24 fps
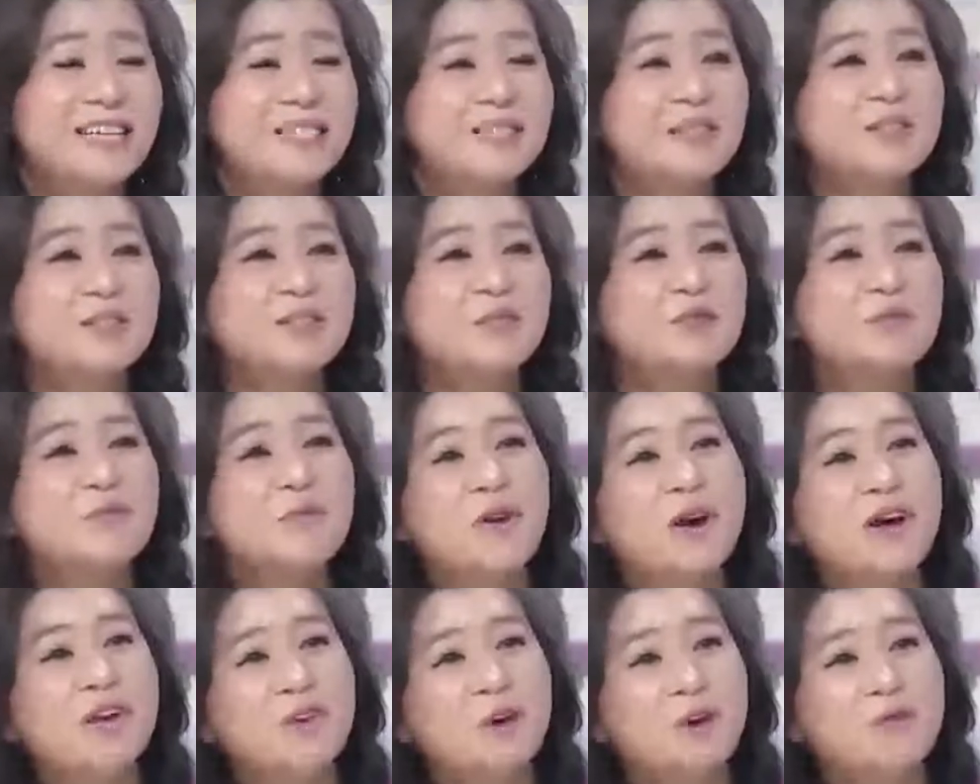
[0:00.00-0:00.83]
그래서 이제
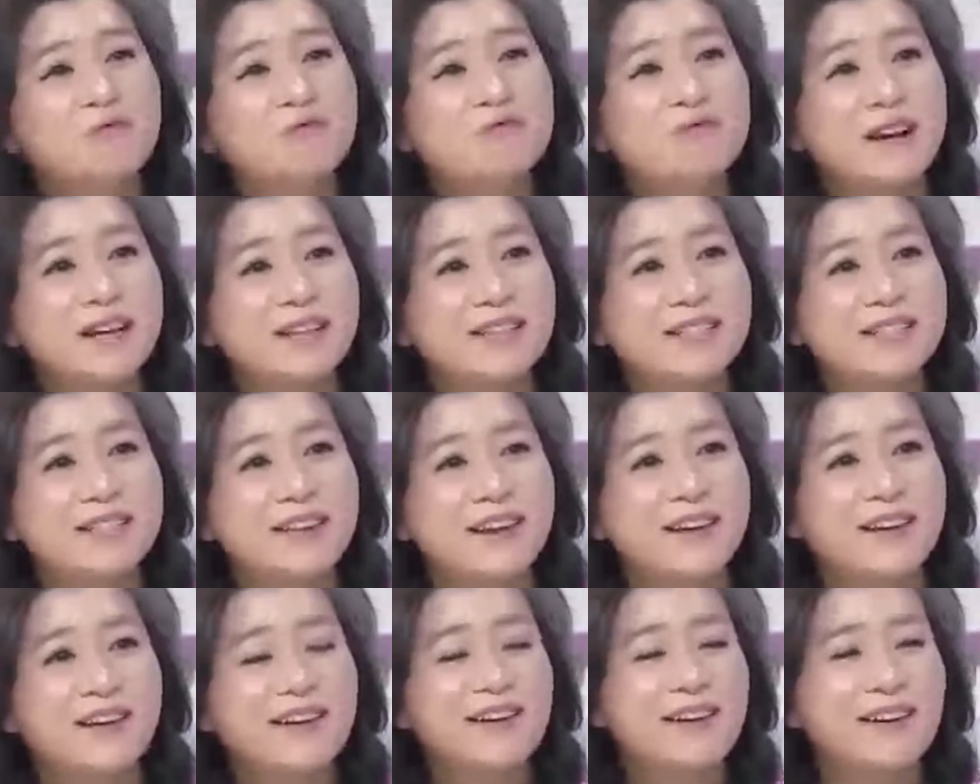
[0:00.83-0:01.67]
유명한 연구가
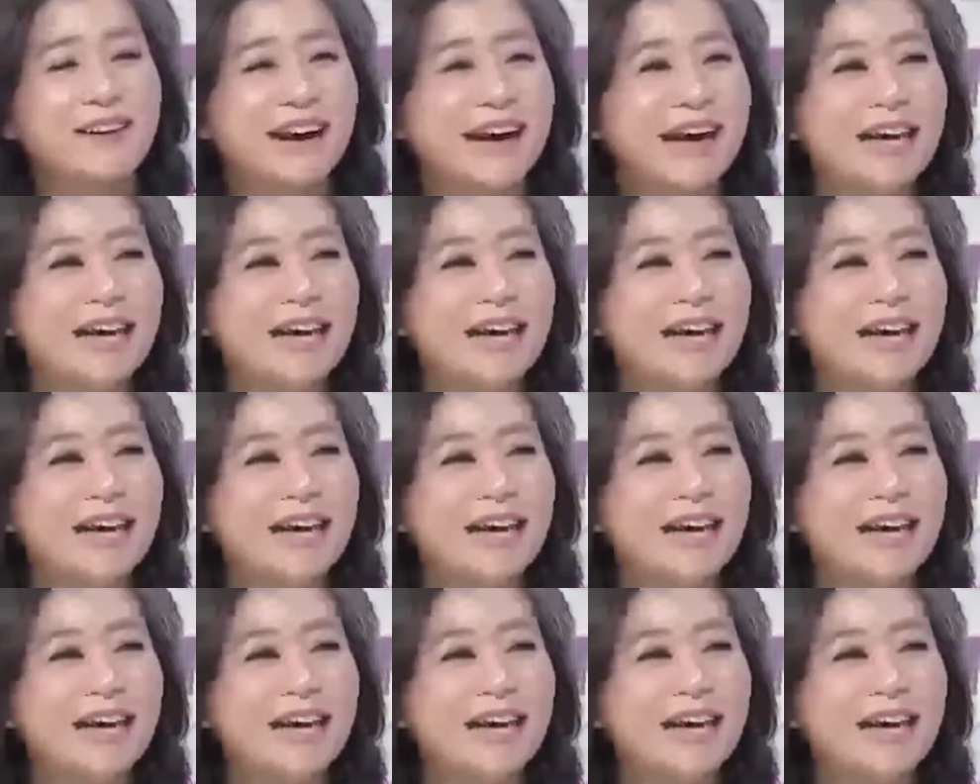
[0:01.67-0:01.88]
있어요.